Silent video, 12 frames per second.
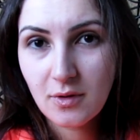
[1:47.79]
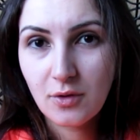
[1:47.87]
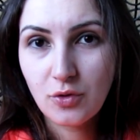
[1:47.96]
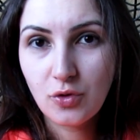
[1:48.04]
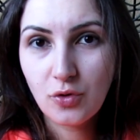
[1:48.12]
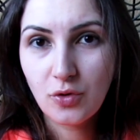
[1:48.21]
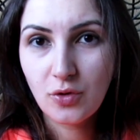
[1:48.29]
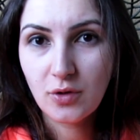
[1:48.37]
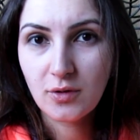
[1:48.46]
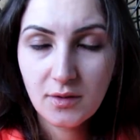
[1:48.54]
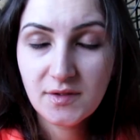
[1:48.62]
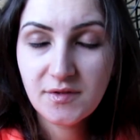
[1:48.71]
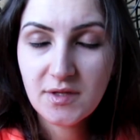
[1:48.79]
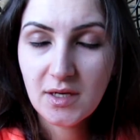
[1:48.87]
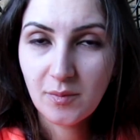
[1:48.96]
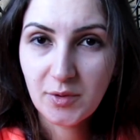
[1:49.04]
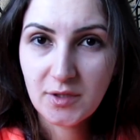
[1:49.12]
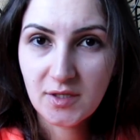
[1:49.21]
но
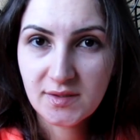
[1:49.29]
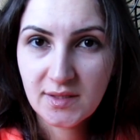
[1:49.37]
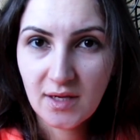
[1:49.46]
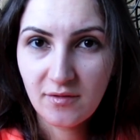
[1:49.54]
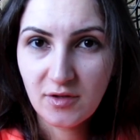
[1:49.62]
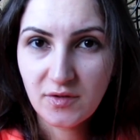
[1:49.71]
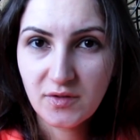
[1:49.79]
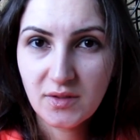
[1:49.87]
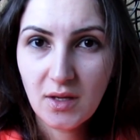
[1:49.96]
действительно предоставить